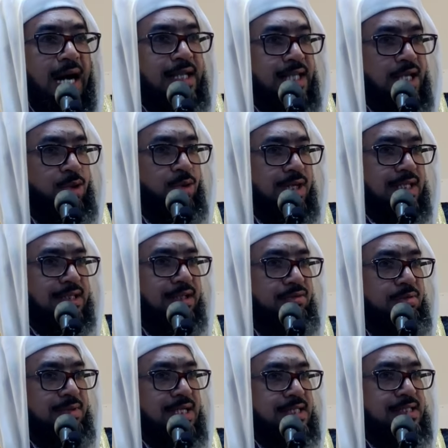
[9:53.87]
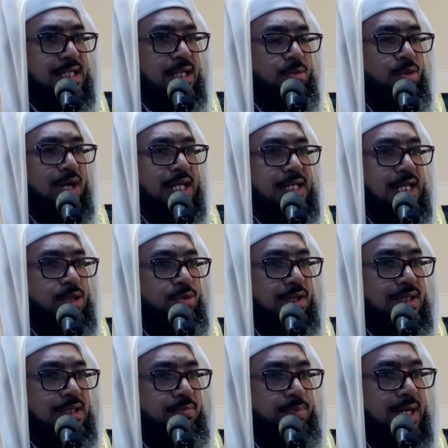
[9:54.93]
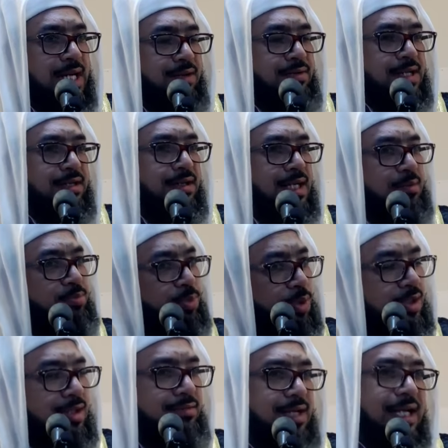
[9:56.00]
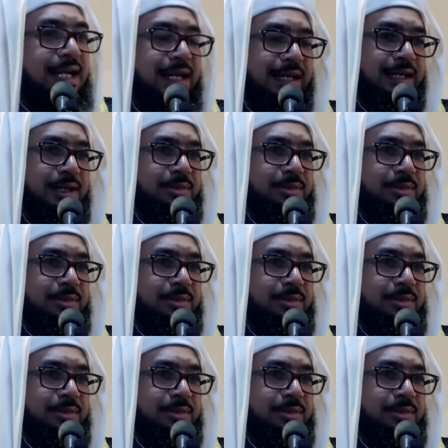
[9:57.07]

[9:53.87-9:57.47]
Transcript: அதை குறித்த விமர்சனமோ அதை குறித்த பார்வைக்கு நாம் போகவில்லை